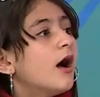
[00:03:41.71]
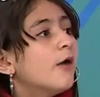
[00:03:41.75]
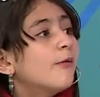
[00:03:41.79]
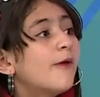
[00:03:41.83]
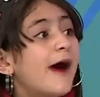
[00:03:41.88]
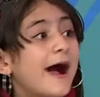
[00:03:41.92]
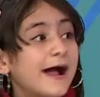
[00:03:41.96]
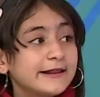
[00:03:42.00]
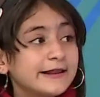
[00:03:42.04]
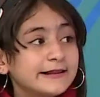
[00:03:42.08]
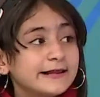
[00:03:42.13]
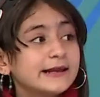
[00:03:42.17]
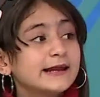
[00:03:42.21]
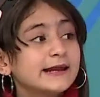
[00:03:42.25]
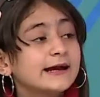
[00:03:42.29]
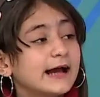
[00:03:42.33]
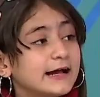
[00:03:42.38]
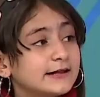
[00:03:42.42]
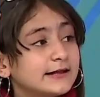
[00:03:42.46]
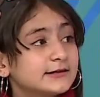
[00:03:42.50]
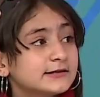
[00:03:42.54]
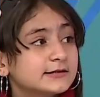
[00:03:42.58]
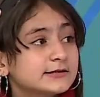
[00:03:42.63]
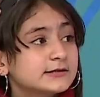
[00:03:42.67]
وعندنا
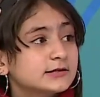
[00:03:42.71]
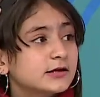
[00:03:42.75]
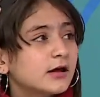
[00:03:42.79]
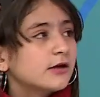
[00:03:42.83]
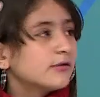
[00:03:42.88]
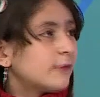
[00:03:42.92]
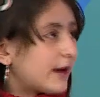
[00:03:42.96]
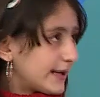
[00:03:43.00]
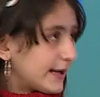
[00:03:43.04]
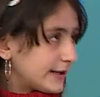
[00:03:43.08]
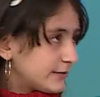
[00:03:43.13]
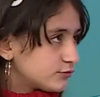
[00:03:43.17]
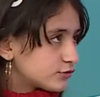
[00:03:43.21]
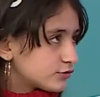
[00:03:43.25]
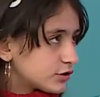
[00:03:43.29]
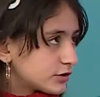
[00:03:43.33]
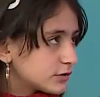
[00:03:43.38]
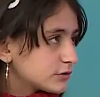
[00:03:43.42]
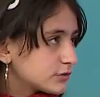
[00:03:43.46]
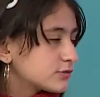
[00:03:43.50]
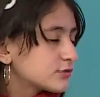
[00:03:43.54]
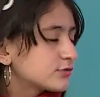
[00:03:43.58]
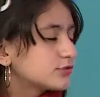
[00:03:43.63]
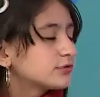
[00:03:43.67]
جهات اتصال وحد مش
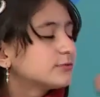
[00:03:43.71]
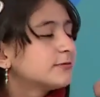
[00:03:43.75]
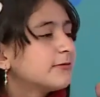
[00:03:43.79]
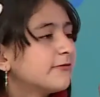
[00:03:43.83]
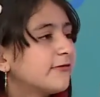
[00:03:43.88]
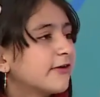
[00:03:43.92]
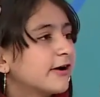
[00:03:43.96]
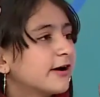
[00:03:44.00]
حاطط صورته